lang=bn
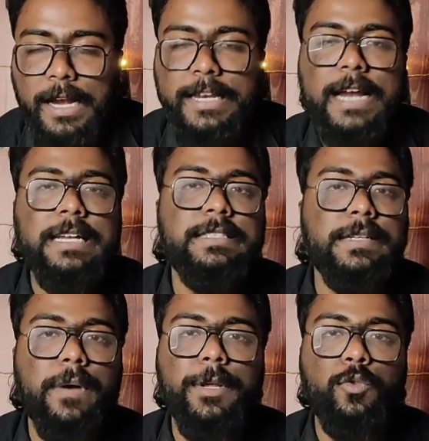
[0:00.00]
ডিরেক্টর
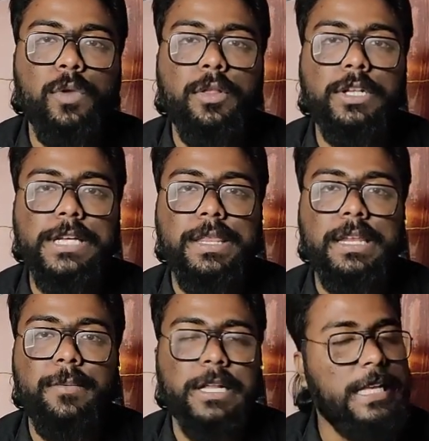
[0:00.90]
যেভাবে তুলে ধরেছেন
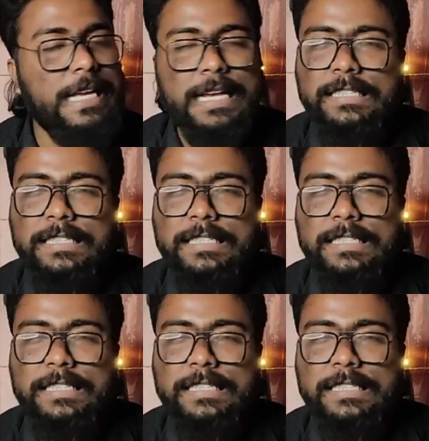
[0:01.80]
সিনেমাতে